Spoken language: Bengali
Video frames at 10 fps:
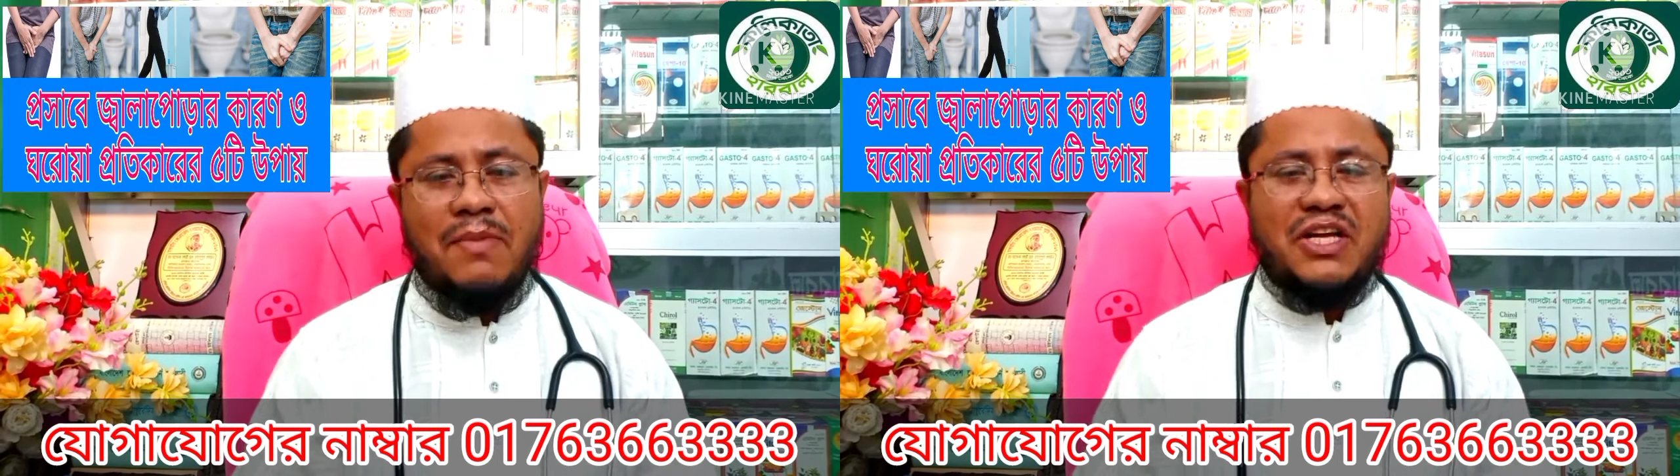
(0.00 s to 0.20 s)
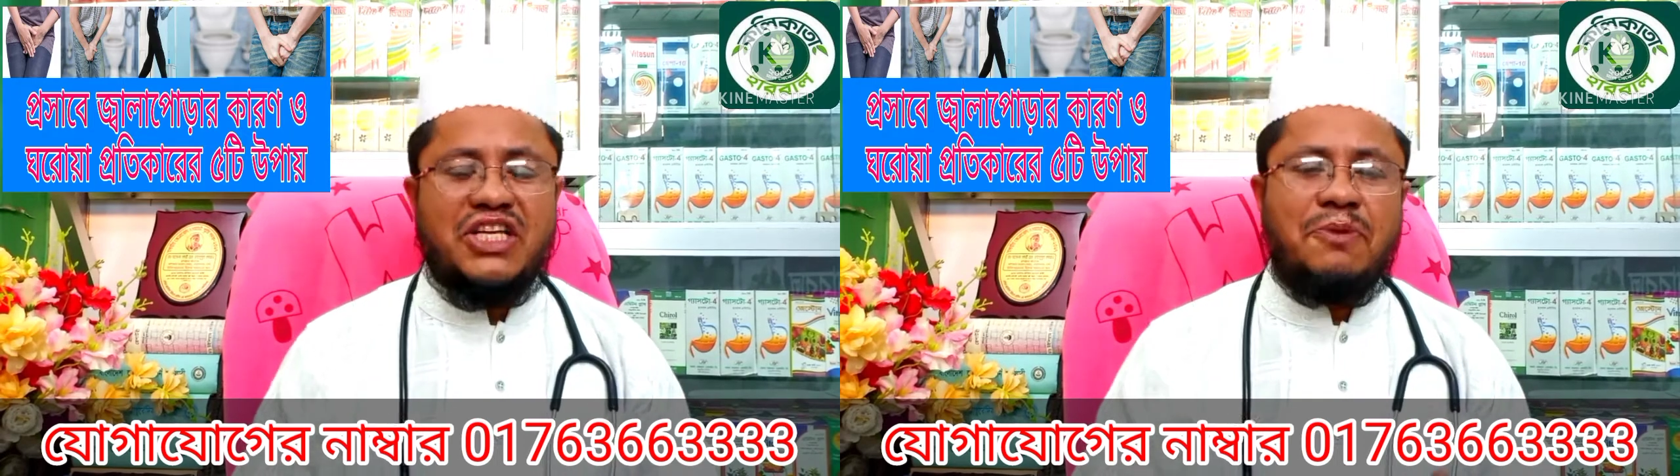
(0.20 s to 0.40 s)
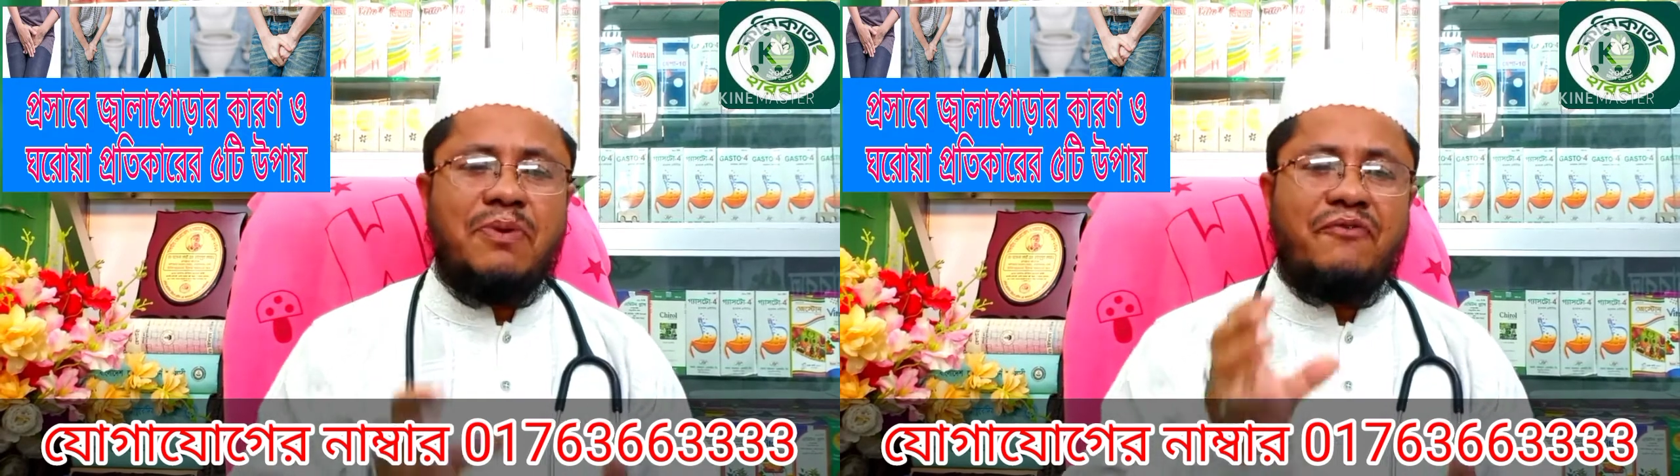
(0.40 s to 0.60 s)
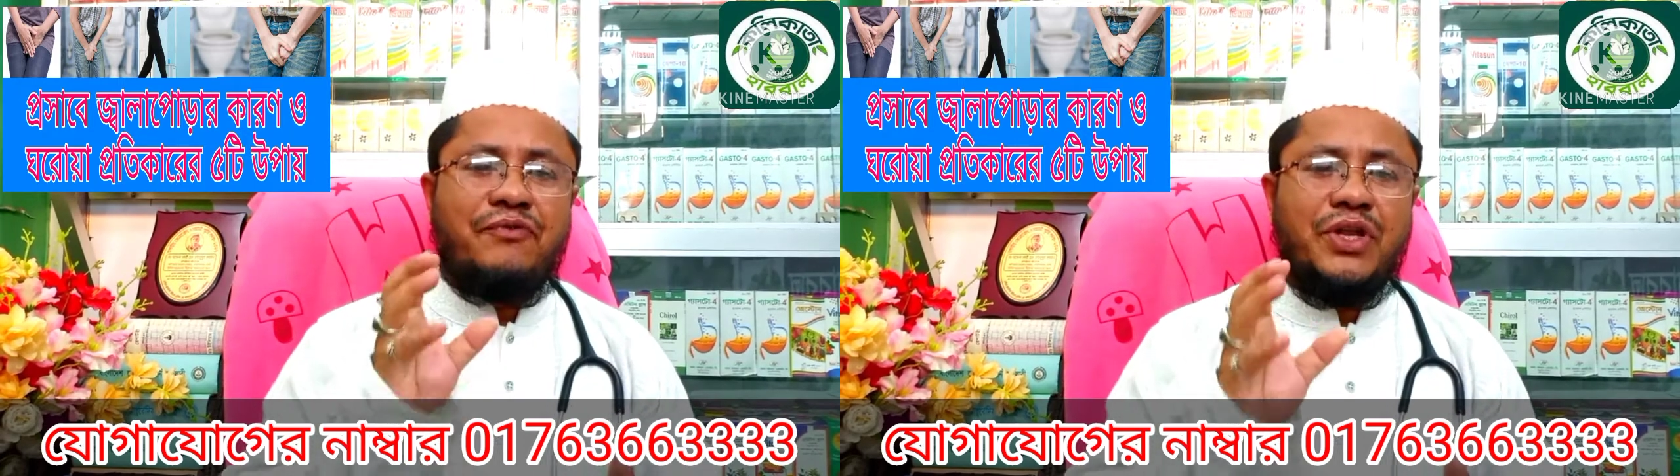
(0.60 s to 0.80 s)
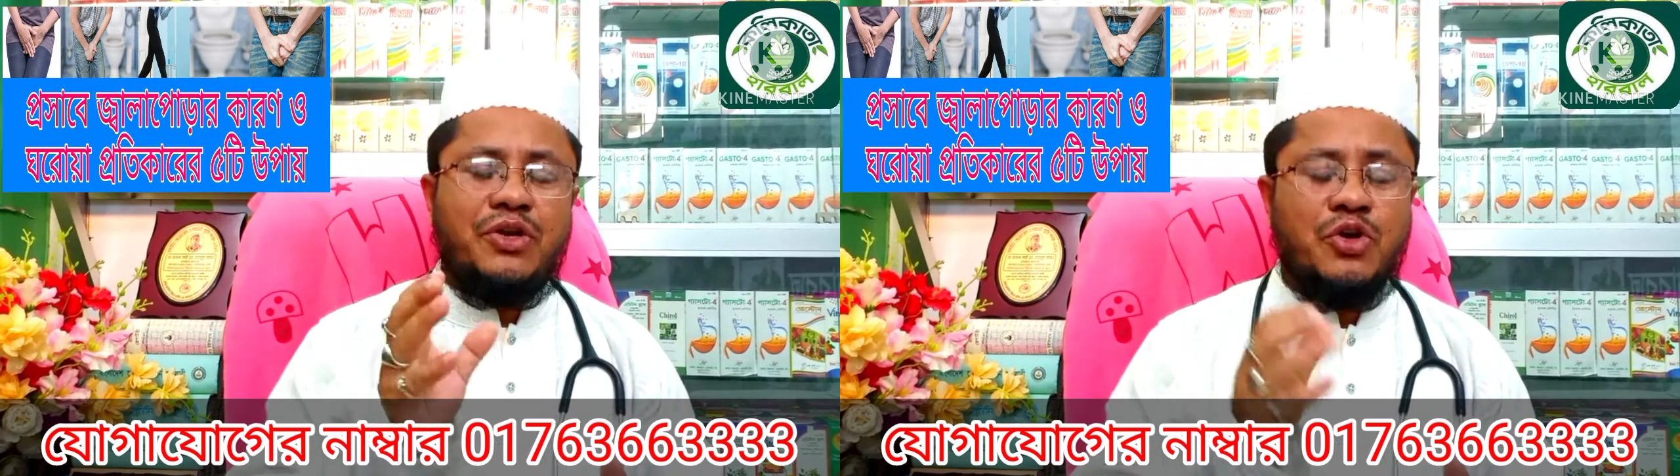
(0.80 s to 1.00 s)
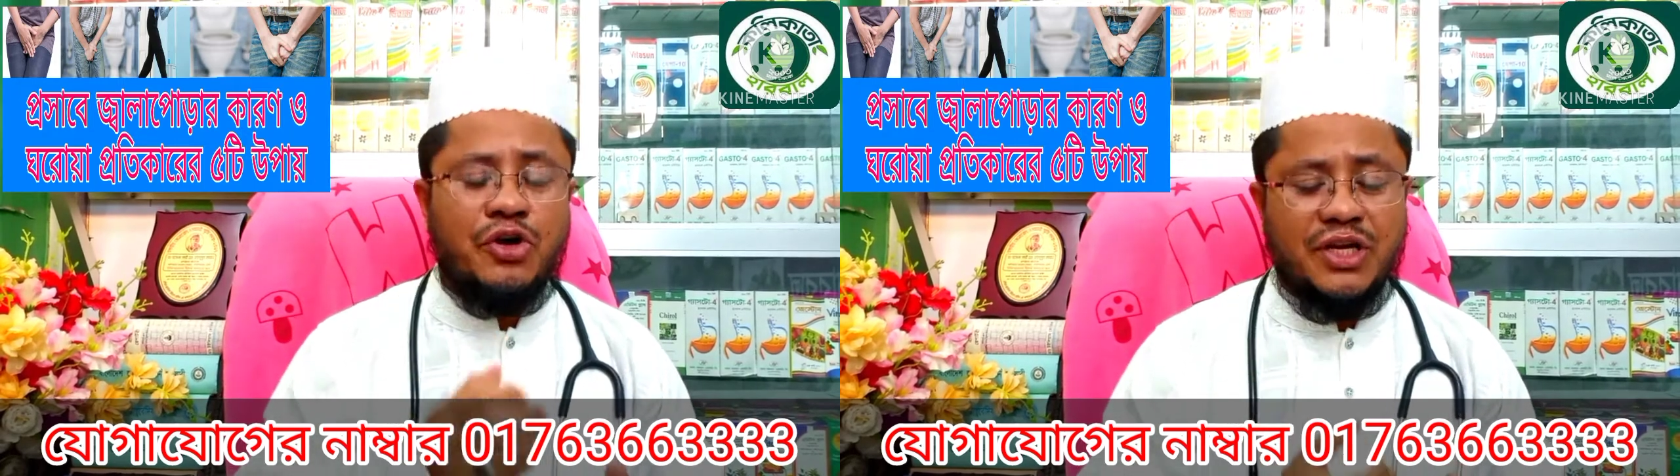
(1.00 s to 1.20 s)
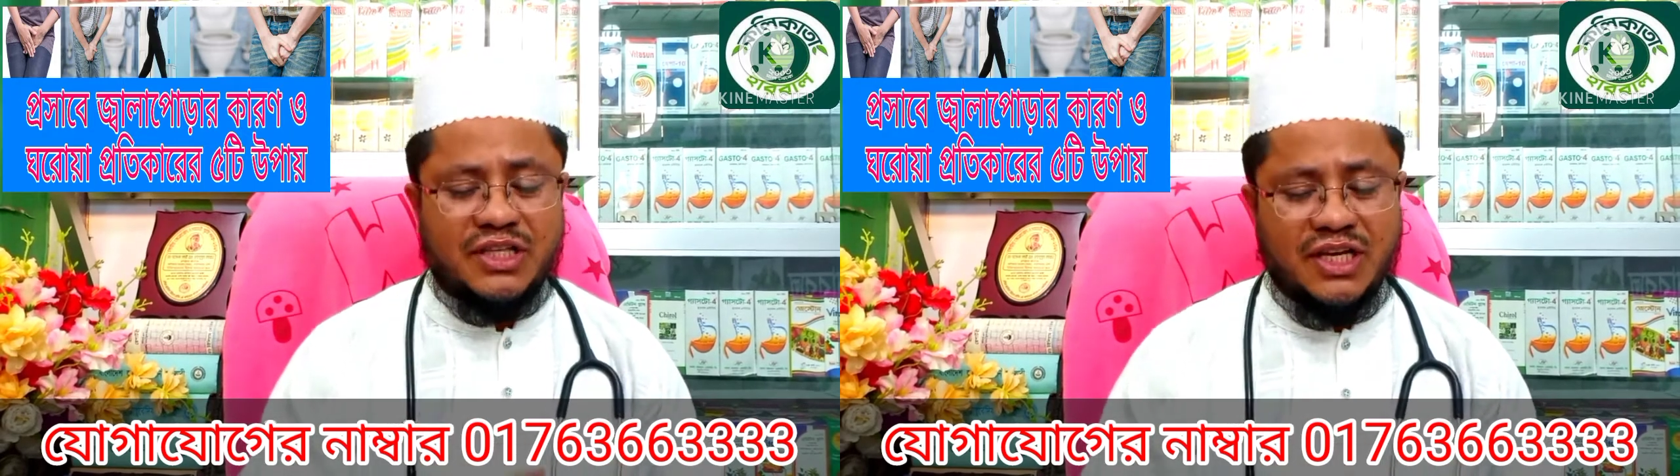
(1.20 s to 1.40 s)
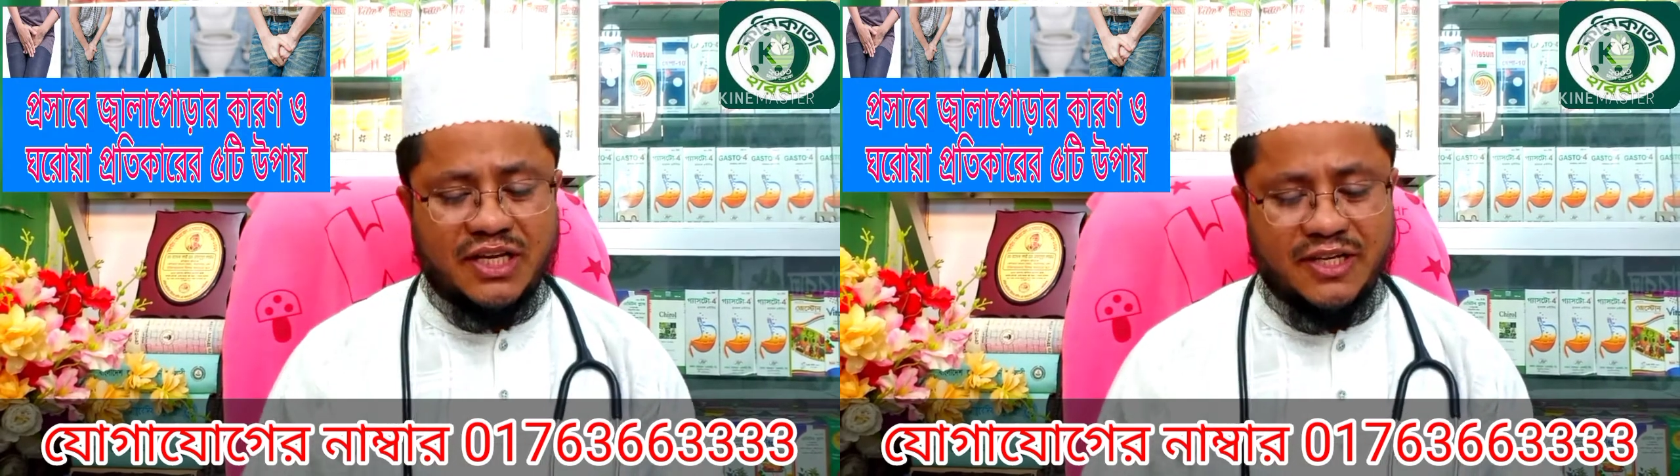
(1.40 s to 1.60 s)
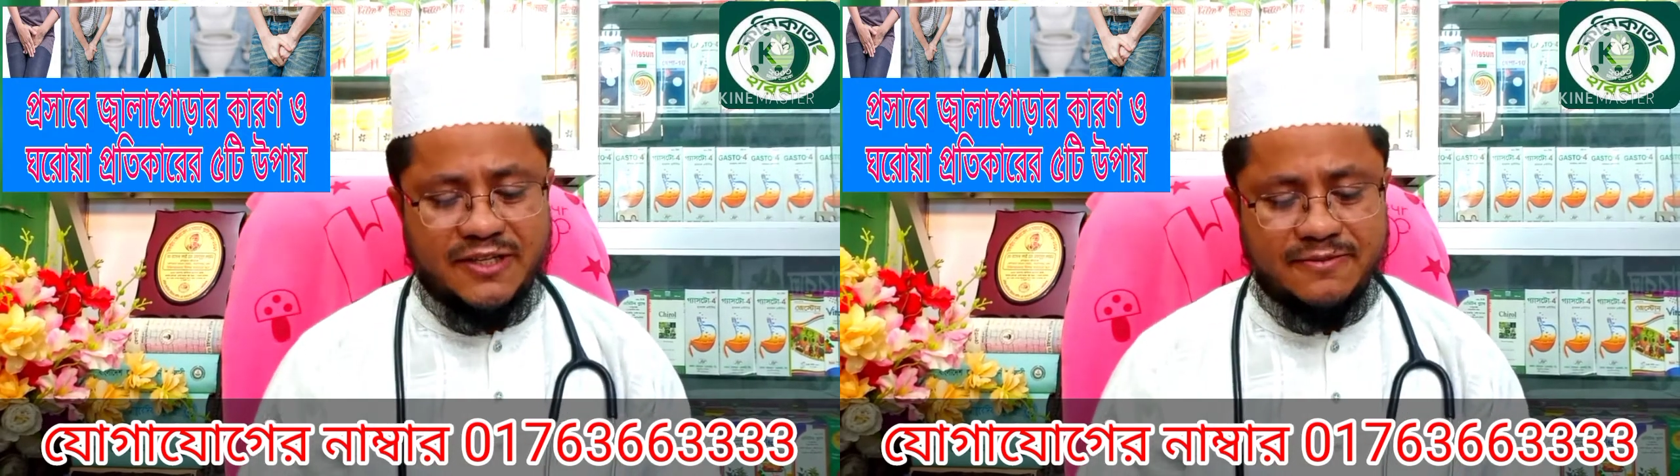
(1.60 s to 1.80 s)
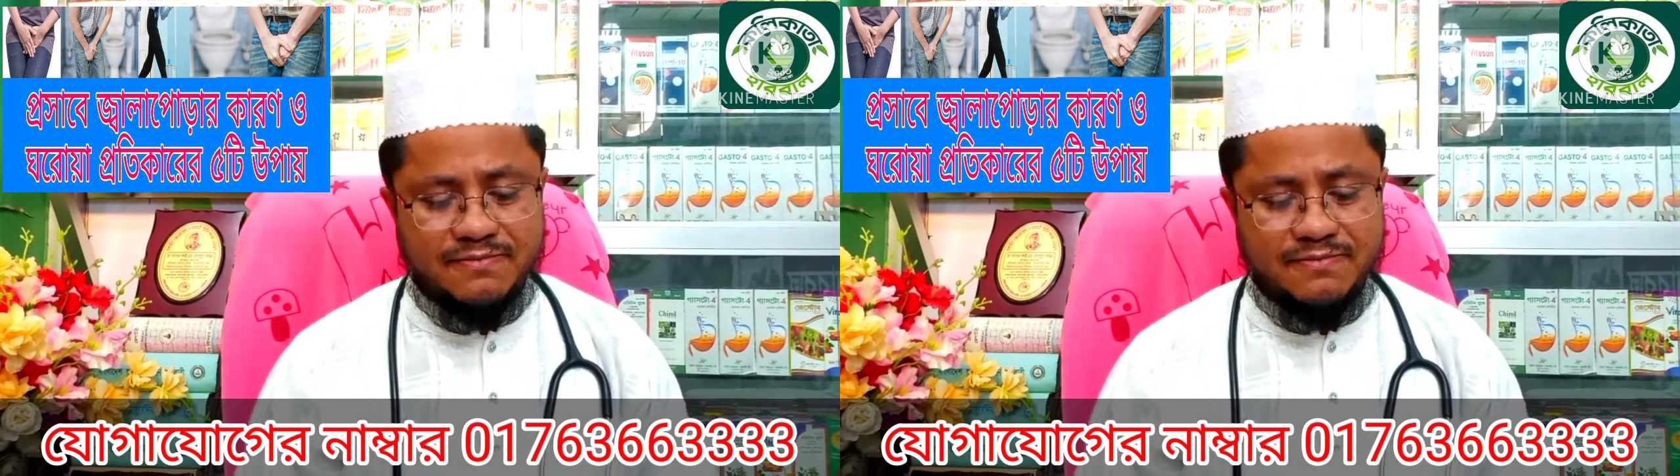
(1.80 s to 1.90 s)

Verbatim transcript: মাসিক বা পিরিয়ড হয়ে থাকে